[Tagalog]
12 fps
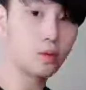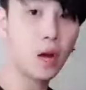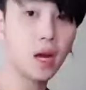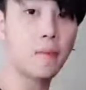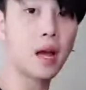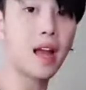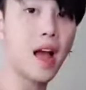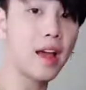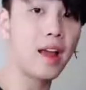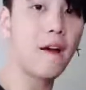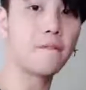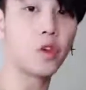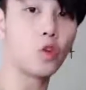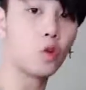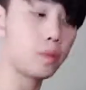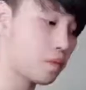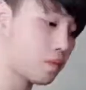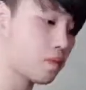Huwag kang mag-I love
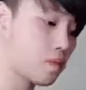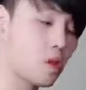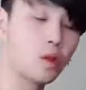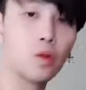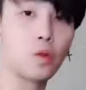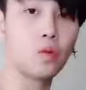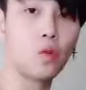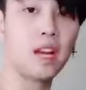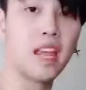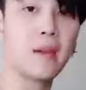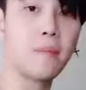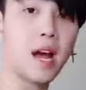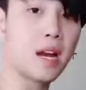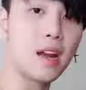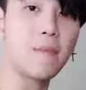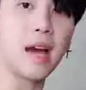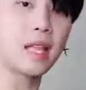you kung lihim lang